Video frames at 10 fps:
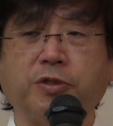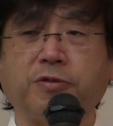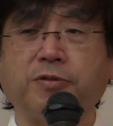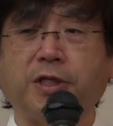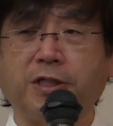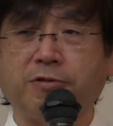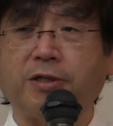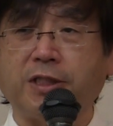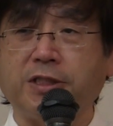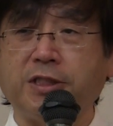いするんだ
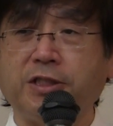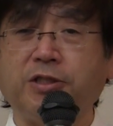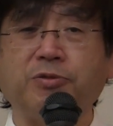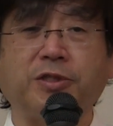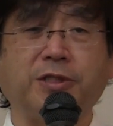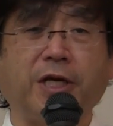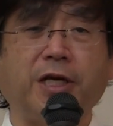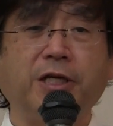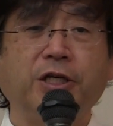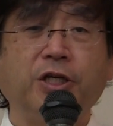憎らしいっていうですね、